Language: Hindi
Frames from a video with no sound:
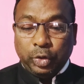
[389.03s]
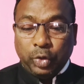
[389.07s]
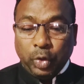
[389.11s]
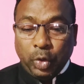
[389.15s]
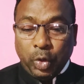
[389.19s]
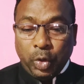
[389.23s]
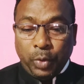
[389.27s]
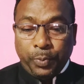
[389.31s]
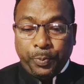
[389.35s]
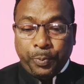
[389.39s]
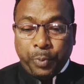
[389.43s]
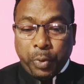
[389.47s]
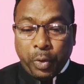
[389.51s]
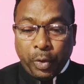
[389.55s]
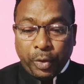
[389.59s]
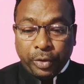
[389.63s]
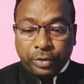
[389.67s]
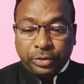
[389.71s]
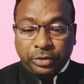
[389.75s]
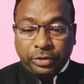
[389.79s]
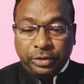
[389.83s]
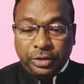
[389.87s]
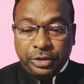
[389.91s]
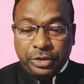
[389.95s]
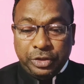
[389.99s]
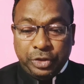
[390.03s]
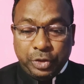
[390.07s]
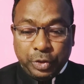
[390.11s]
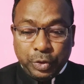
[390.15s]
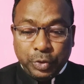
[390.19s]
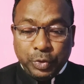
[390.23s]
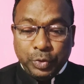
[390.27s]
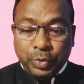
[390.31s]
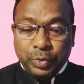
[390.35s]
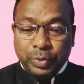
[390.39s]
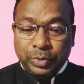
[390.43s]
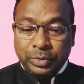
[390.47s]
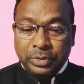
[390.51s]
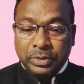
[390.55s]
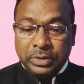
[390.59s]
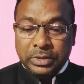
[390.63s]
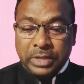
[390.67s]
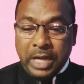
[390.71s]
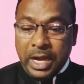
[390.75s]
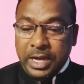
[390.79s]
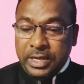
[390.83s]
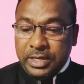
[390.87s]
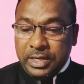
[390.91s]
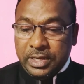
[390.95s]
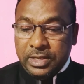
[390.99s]
तो फोर्थ जून
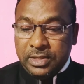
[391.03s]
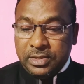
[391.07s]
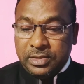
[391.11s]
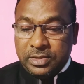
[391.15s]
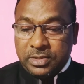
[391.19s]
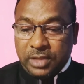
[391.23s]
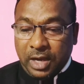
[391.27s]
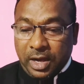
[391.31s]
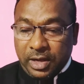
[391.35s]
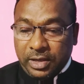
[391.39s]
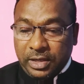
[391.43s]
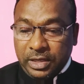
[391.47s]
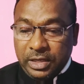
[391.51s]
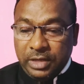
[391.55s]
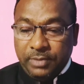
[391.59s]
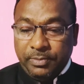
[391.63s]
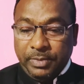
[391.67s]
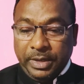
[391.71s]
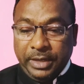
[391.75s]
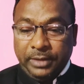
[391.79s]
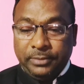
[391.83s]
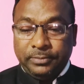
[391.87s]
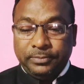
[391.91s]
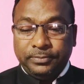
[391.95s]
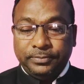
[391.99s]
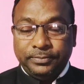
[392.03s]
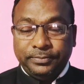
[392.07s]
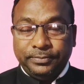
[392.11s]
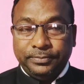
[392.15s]
1913 में